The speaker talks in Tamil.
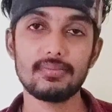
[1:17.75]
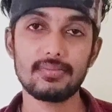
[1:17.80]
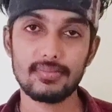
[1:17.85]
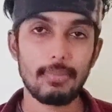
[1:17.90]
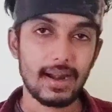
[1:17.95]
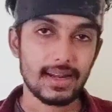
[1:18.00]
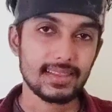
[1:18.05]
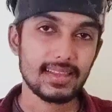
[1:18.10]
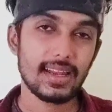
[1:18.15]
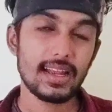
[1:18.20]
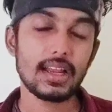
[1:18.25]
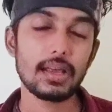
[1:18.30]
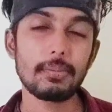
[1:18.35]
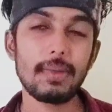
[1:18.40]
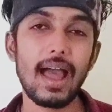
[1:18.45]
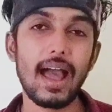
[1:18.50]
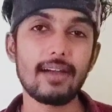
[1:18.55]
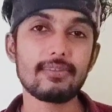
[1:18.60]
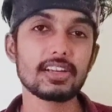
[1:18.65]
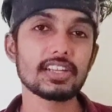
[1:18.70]
படத்தில் எல்லாமே
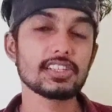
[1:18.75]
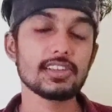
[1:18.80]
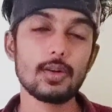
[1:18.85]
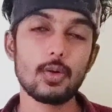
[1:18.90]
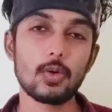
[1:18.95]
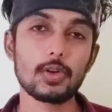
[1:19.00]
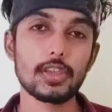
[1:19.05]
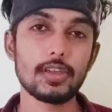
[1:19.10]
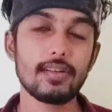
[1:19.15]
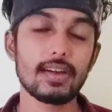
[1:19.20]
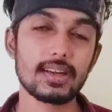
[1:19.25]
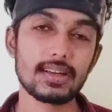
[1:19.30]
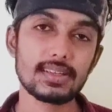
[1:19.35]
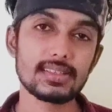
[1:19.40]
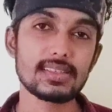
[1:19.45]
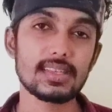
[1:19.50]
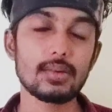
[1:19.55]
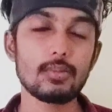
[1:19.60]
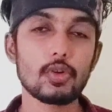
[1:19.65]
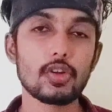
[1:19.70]
ஆவரேஜாக ஓகேவாக இருக்குது
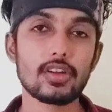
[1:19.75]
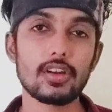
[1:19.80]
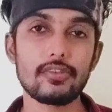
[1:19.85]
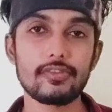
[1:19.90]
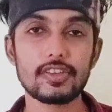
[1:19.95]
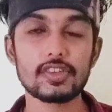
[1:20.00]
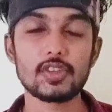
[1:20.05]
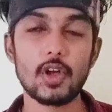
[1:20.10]
சினிமோட்டோகிராஃபி